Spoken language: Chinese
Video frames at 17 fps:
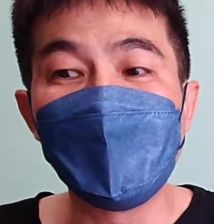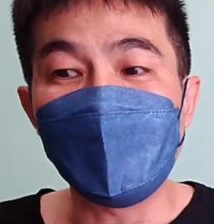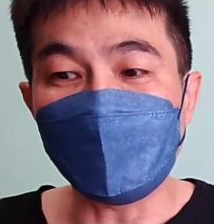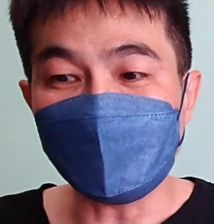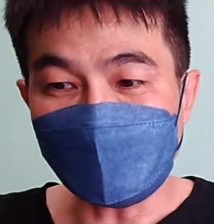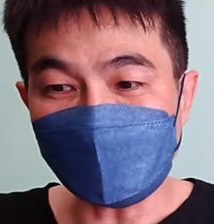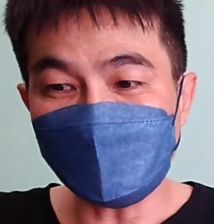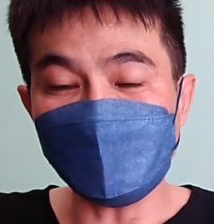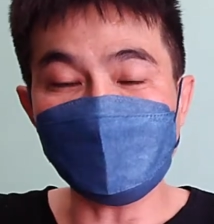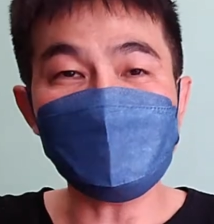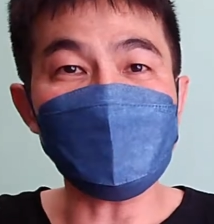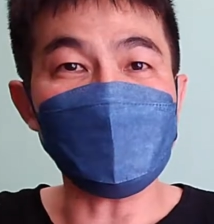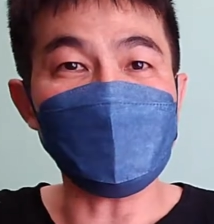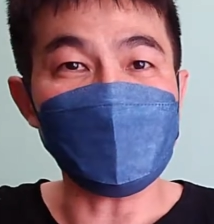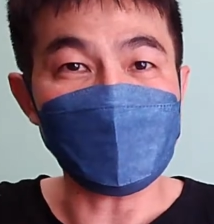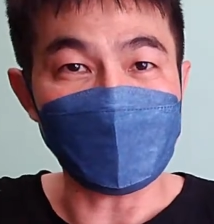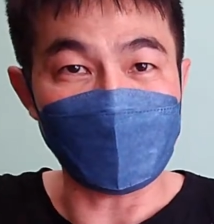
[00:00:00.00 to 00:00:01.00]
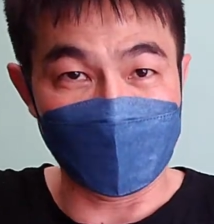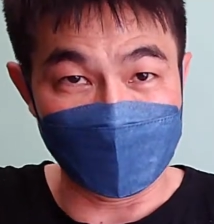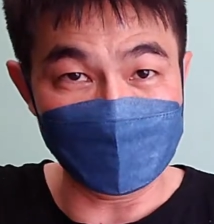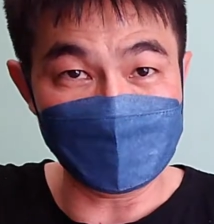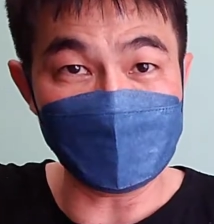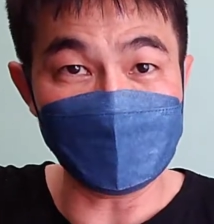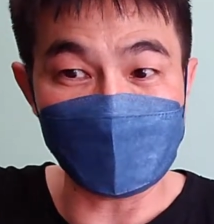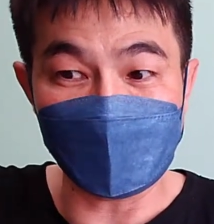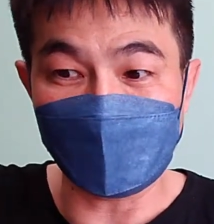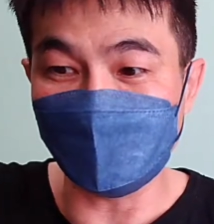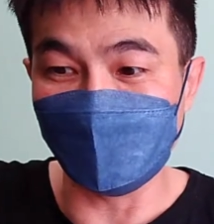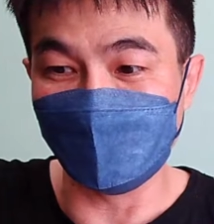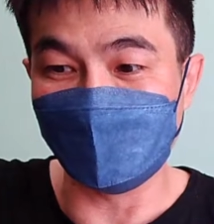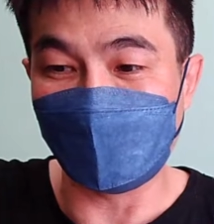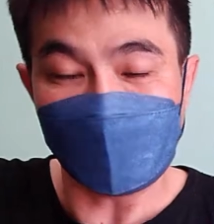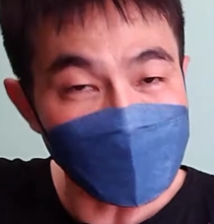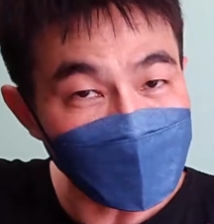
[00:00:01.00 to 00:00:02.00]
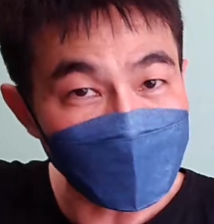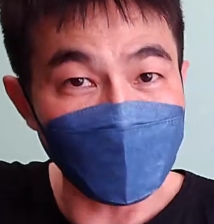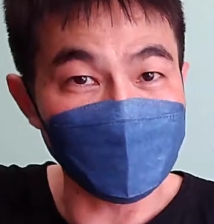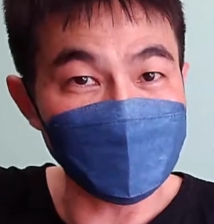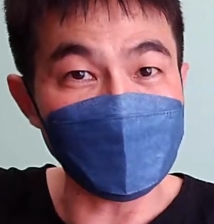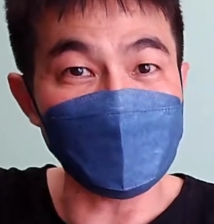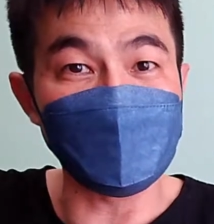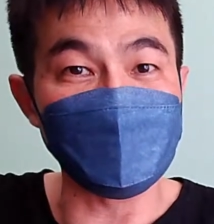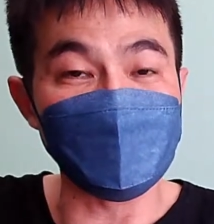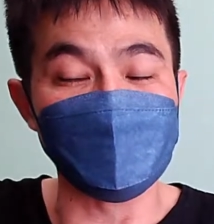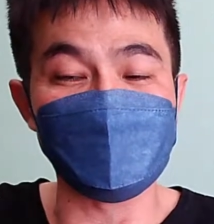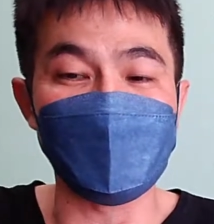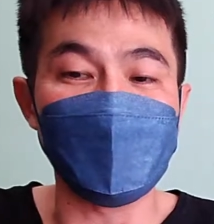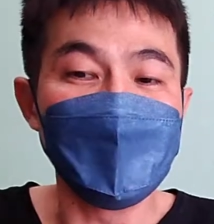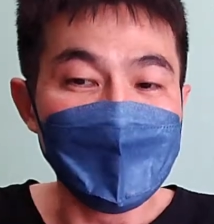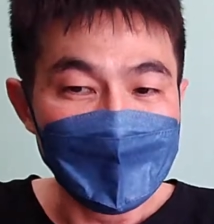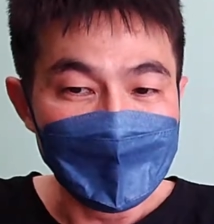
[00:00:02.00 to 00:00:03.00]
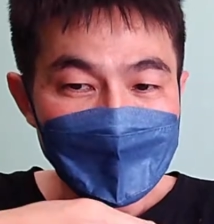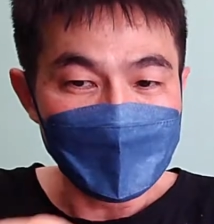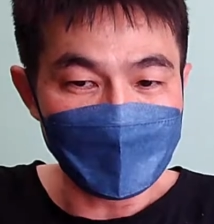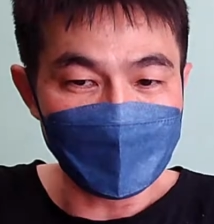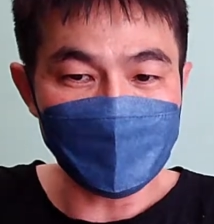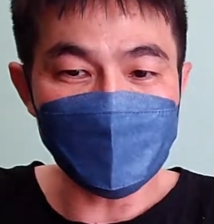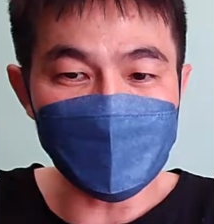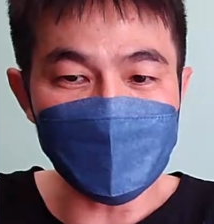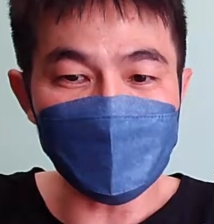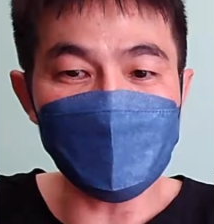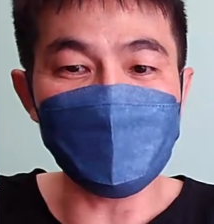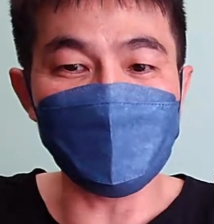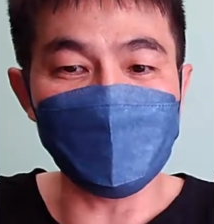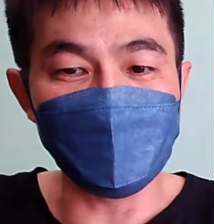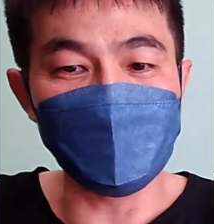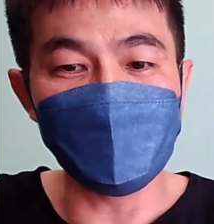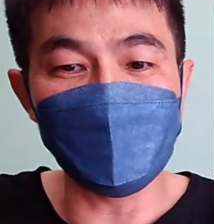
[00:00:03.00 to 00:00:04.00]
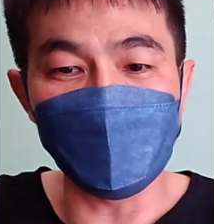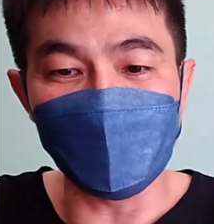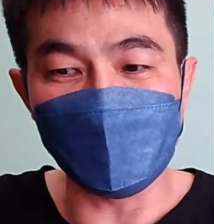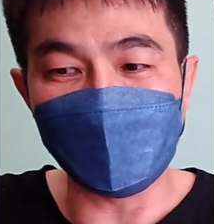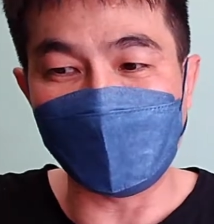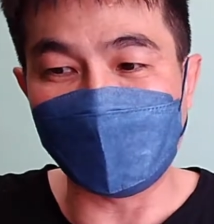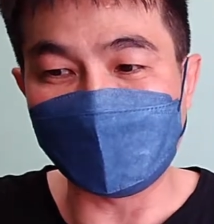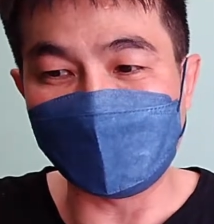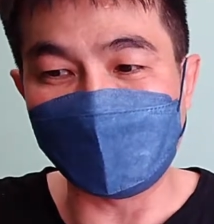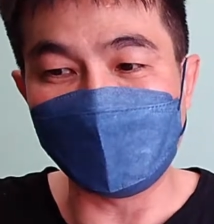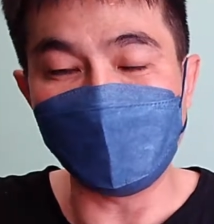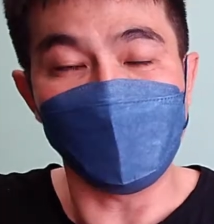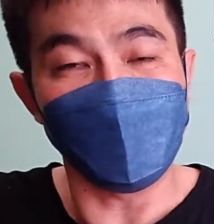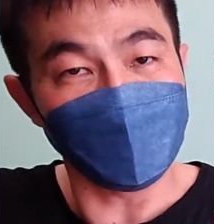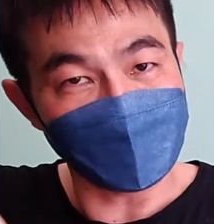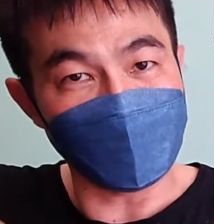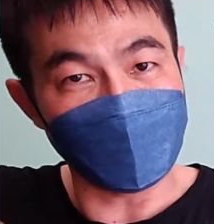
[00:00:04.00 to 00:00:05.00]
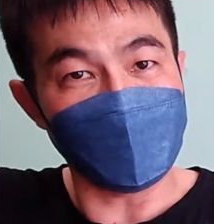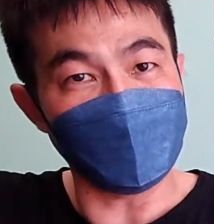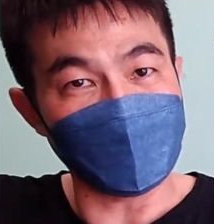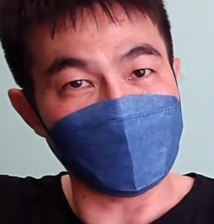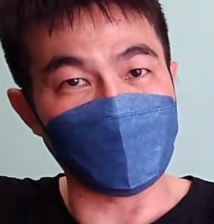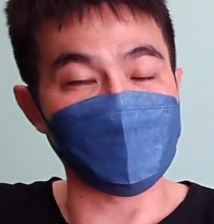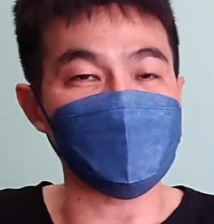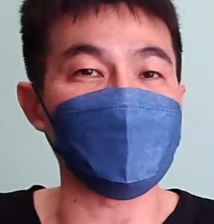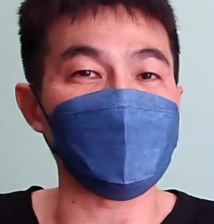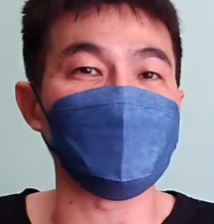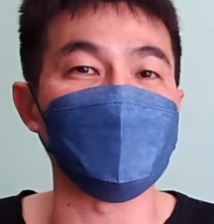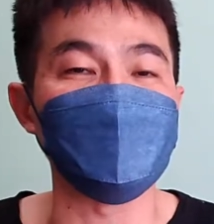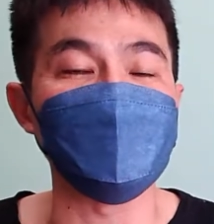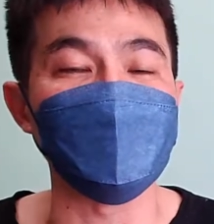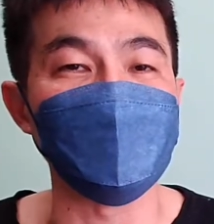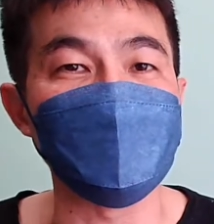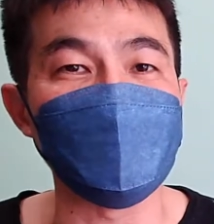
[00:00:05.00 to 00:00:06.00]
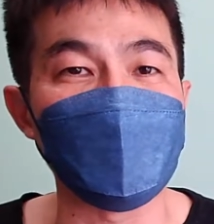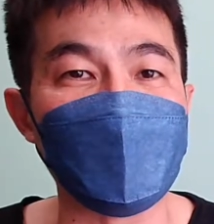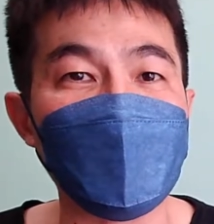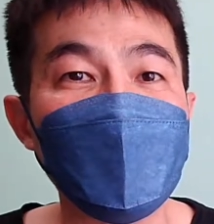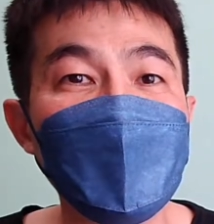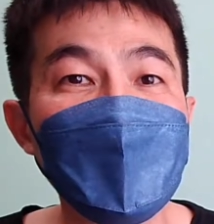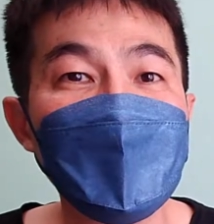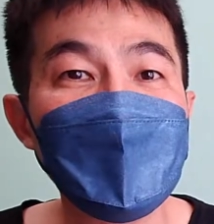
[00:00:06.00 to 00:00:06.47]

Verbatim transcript: 那他现在还在当警察，他考上了警察。不是服过两年后，他考上了警察，